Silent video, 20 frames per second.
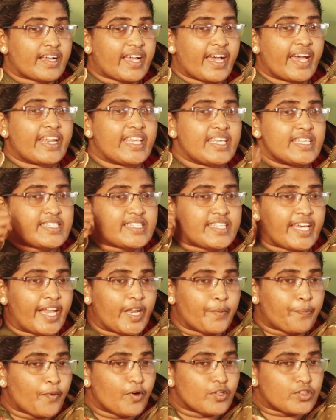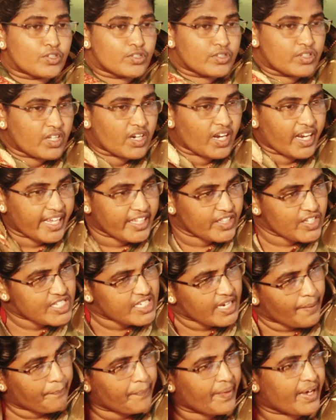కానీ సరిపోతుందో లేదో
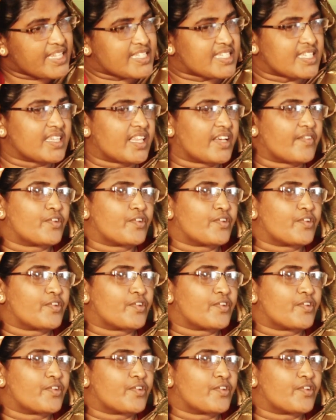చెప్పాల్సింది